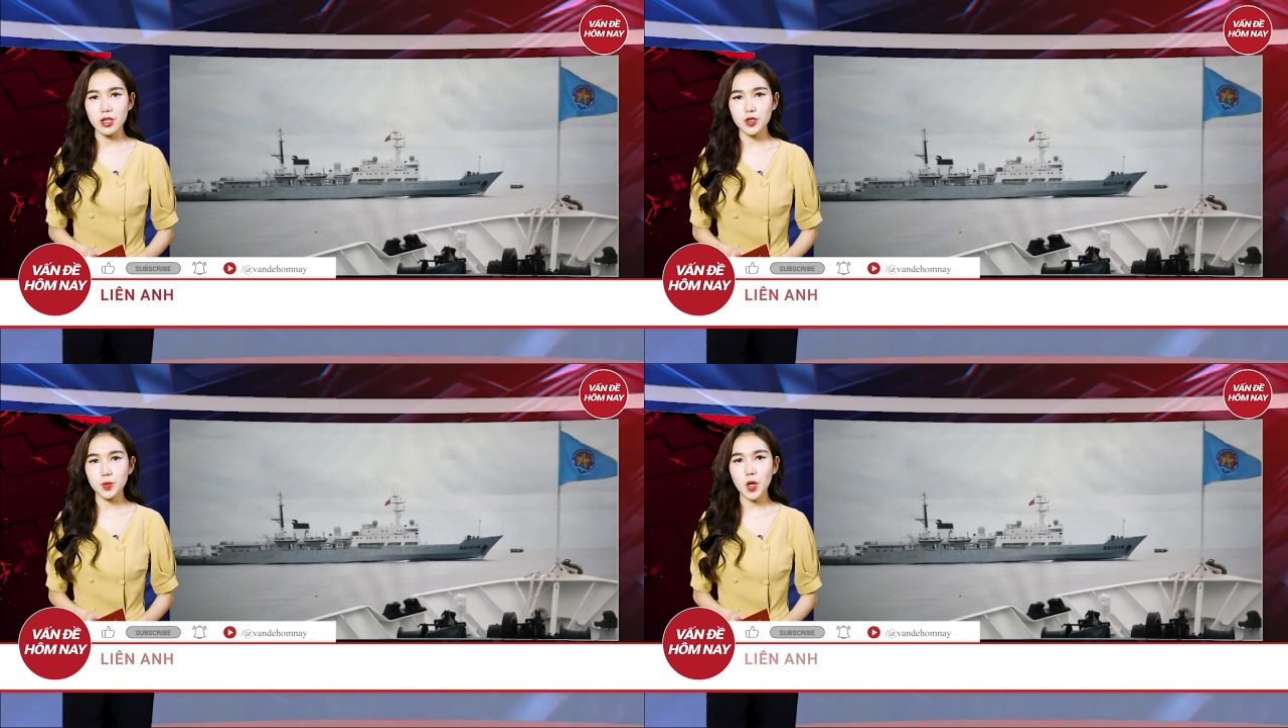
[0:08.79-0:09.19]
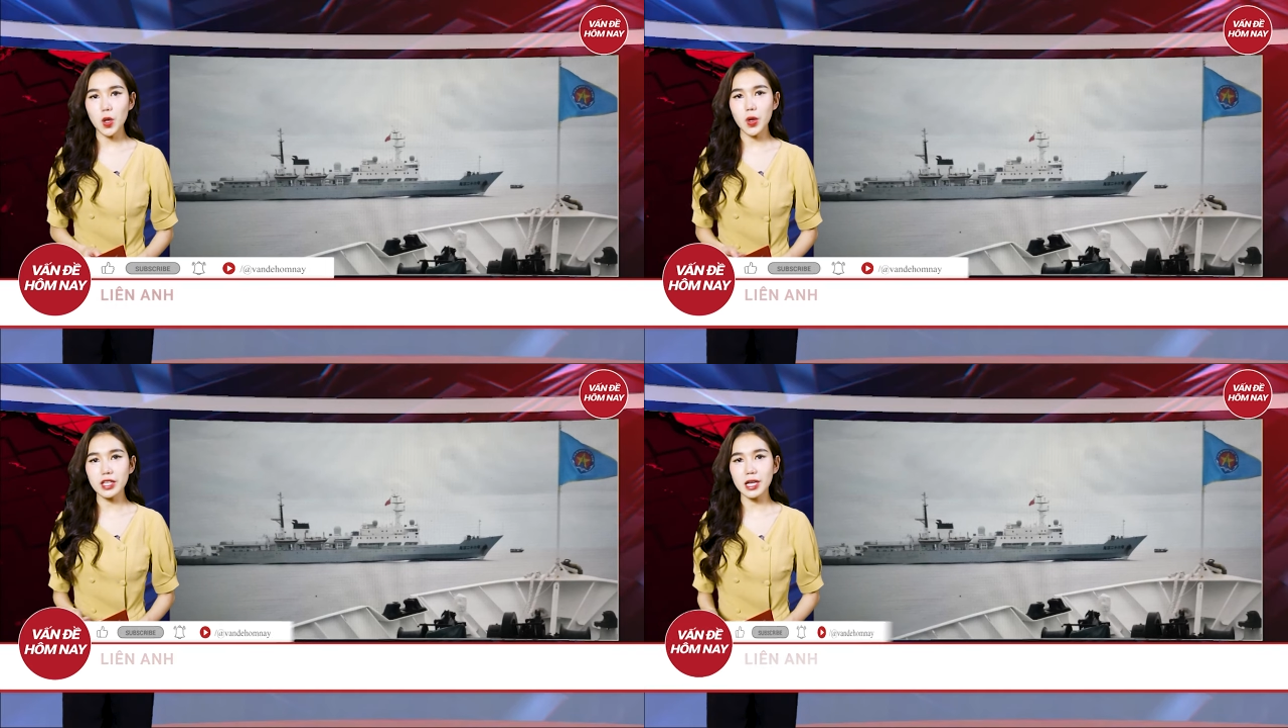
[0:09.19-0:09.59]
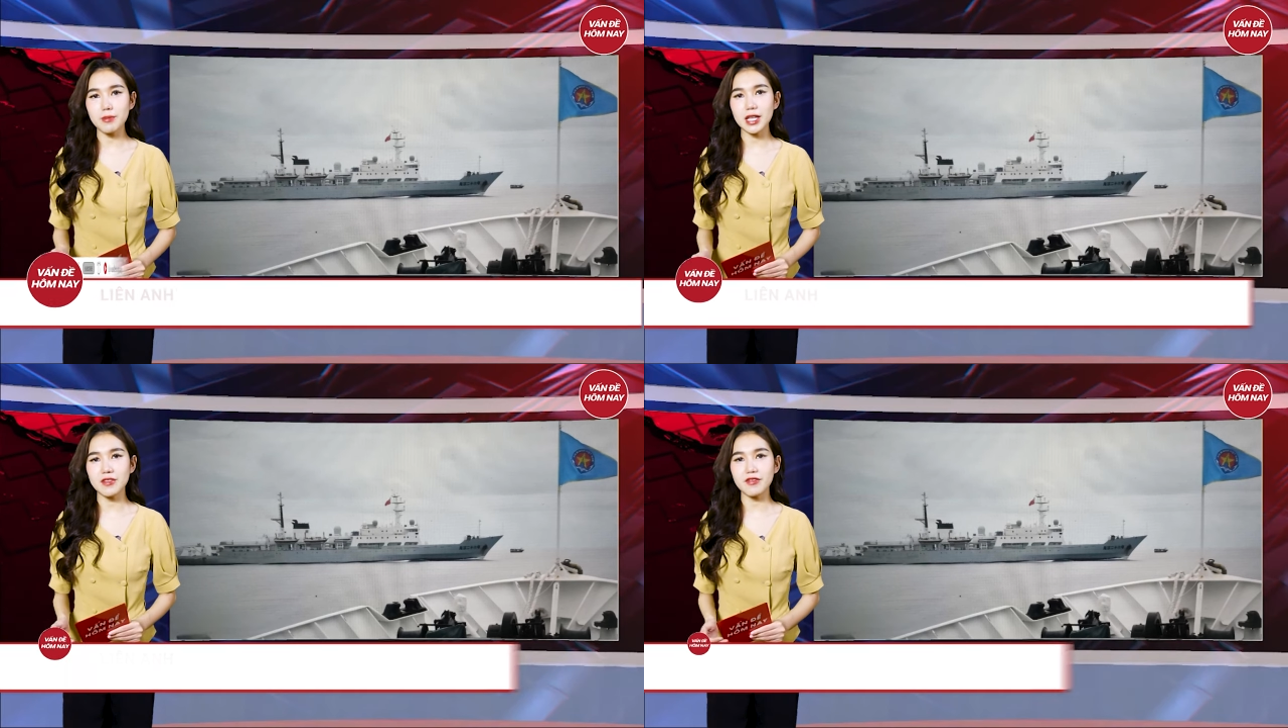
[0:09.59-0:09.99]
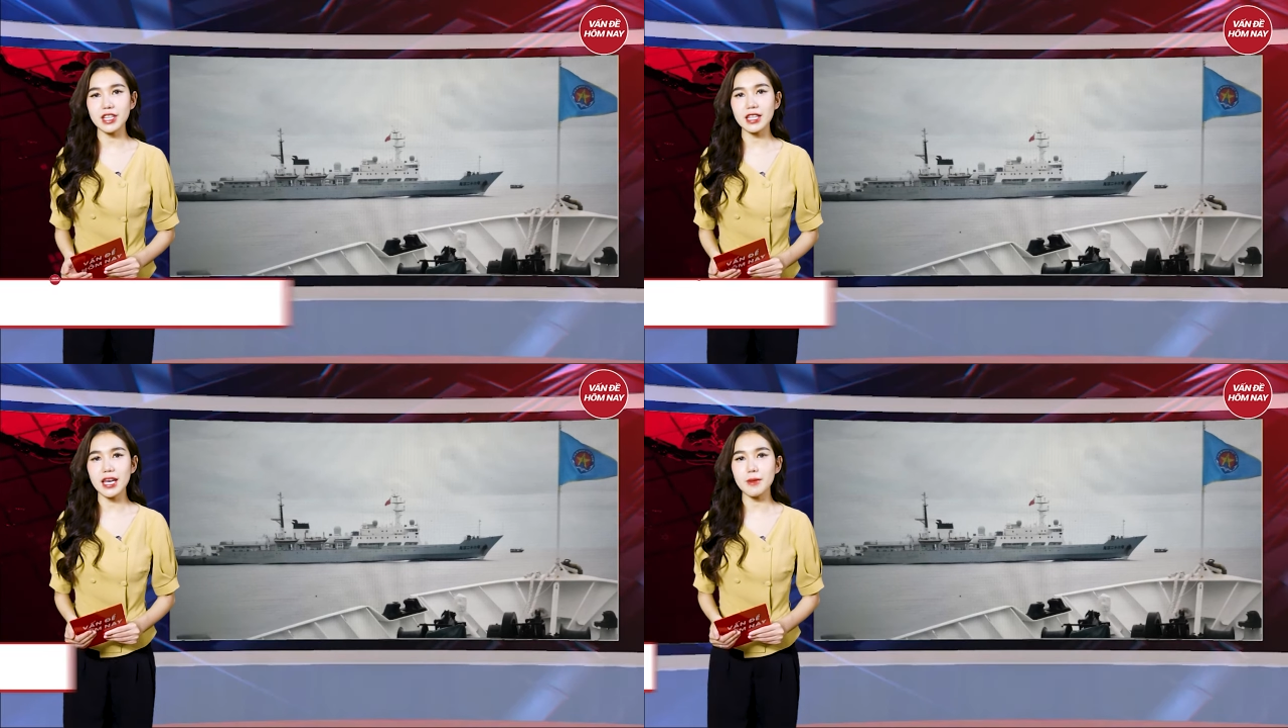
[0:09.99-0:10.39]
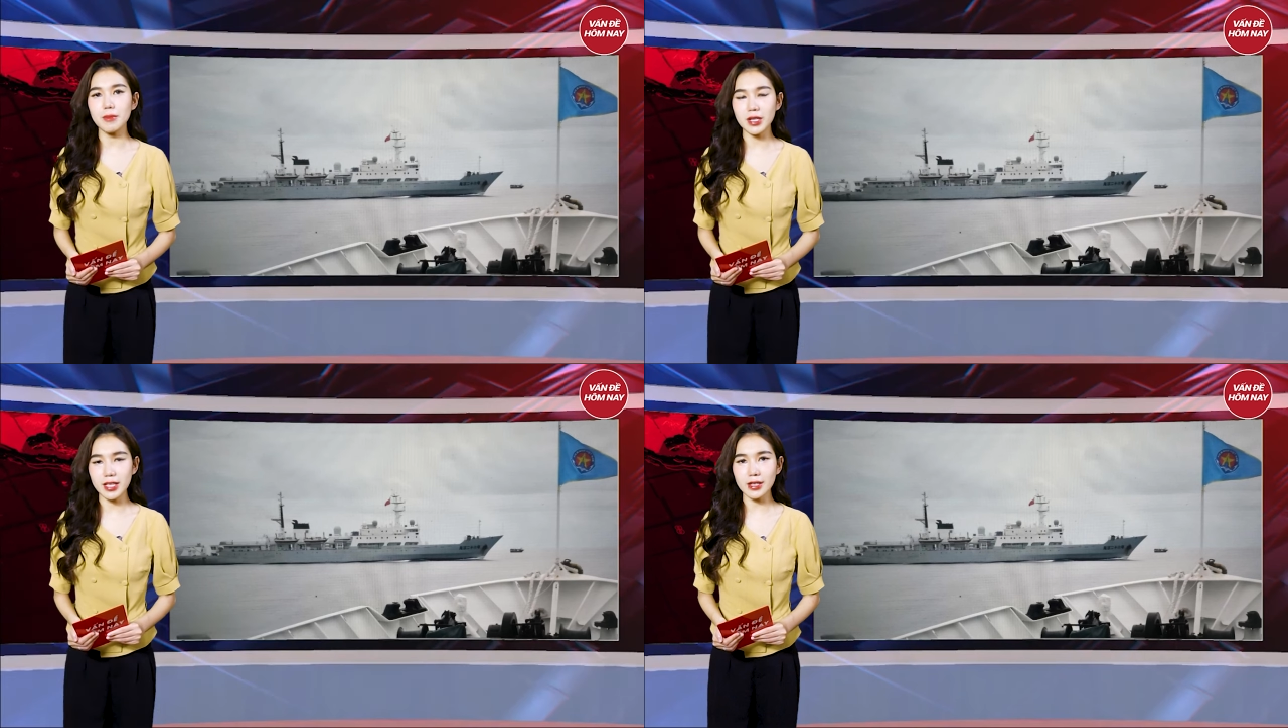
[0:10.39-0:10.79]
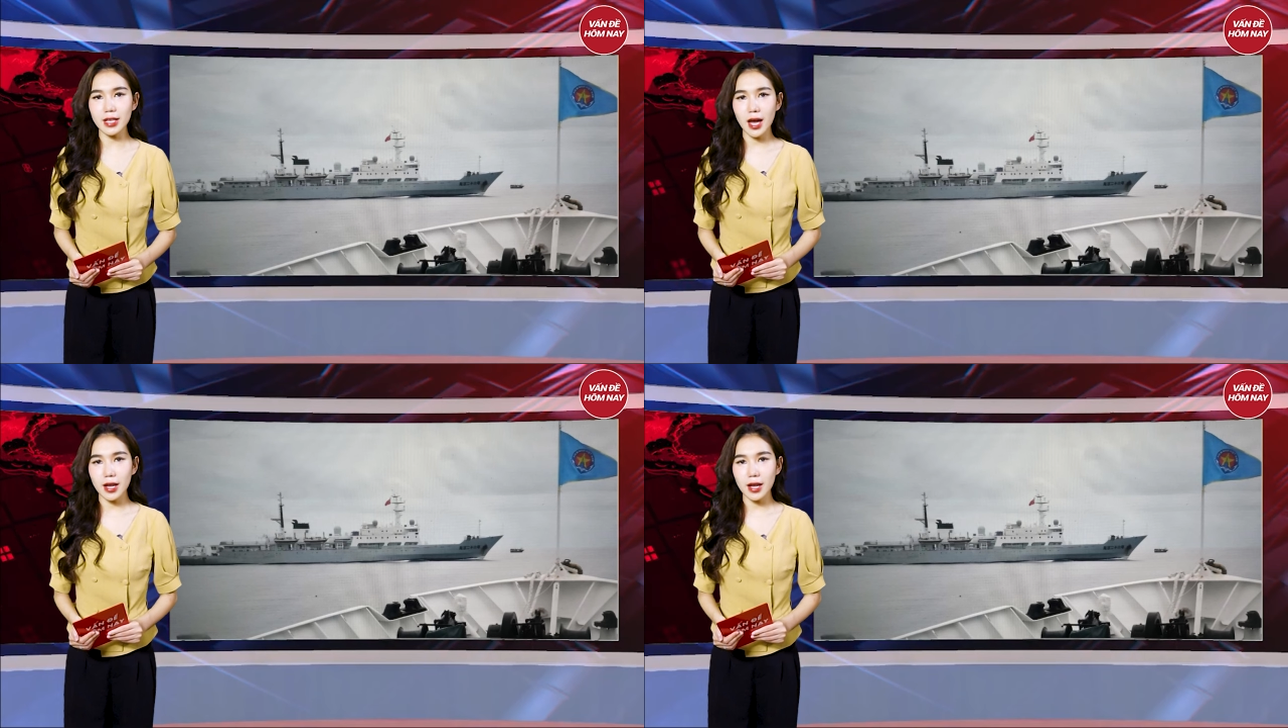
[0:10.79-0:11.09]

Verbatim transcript: Chúng tôi luôn cập nhật vấn đề mới nhất,